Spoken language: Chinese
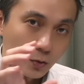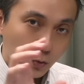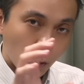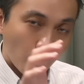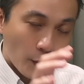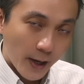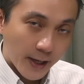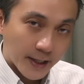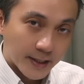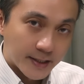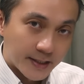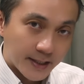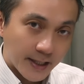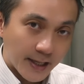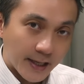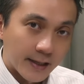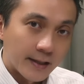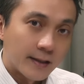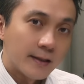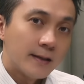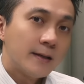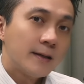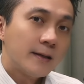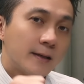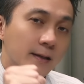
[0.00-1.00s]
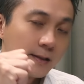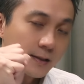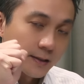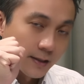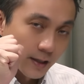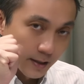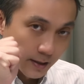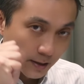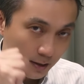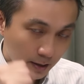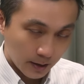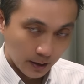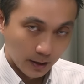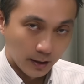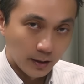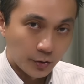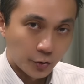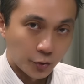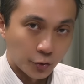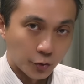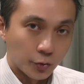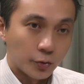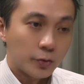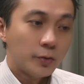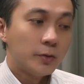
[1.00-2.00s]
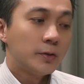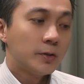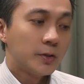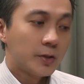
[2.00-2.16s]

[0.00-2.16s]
未接跟格局